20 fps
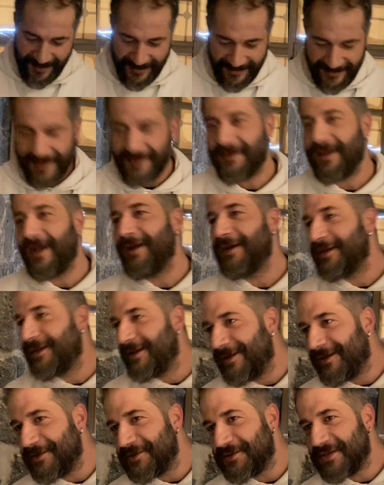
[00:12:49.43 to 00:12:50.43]
Yani tarih
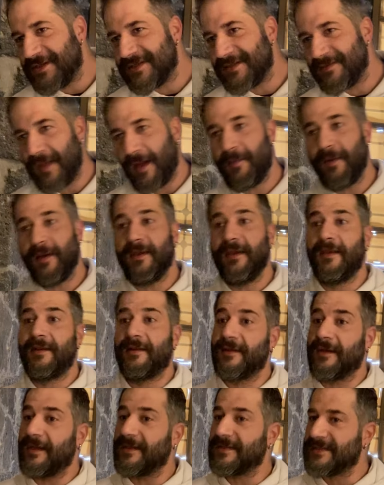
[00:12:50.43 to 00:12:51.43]
ilginç yazım ama
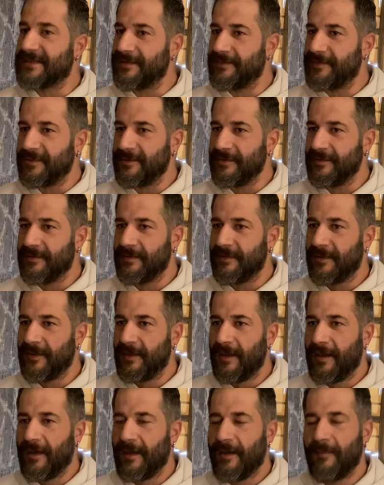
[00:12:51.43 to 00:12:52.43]
ihtiraslı mı?
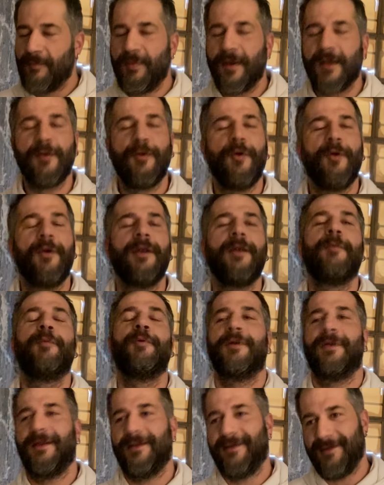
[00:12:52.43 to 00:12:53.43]
Bakın öyle
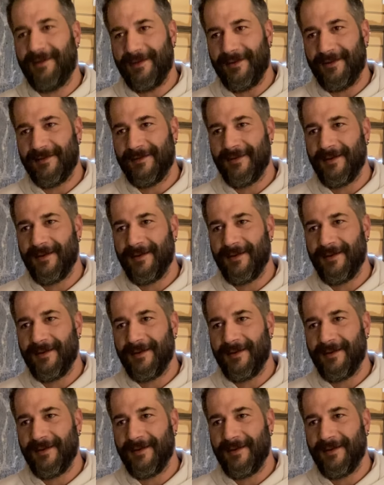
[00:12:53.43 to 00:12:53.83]
böyle değil.